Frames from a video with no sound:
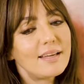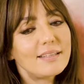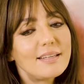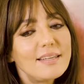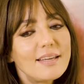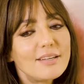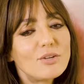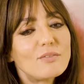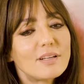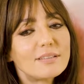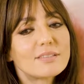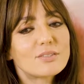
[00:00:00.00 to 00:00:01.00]
E negli anni
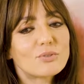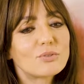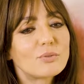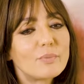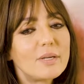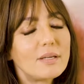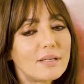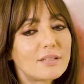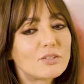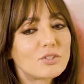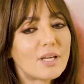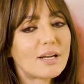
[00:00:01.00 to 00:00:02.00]
90 secondo
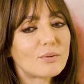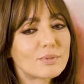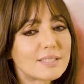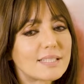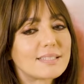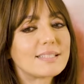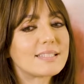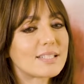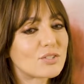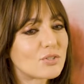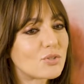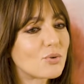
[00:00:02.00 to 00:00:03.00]
me c'era questa
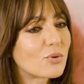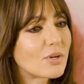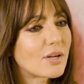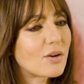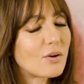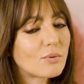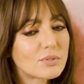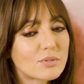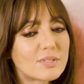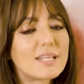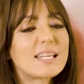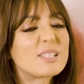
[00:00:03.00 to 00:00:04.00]
sensazione, no?
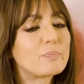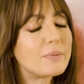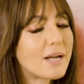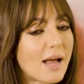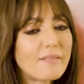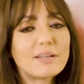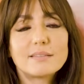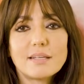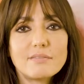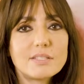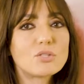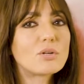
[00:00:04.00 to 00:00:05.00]
si respirava in
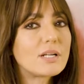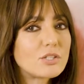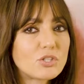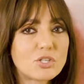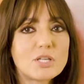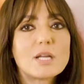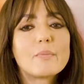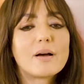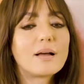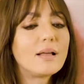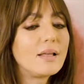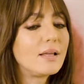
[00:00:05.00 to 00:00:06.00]
televisione, al
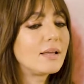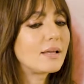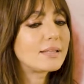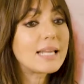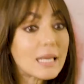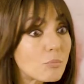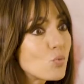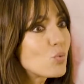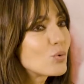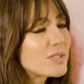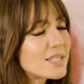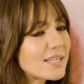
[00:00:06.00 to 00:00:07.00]
cinema nella
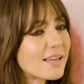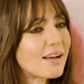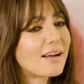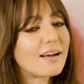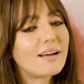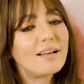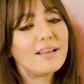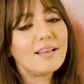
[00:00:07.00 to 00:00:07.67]
musica.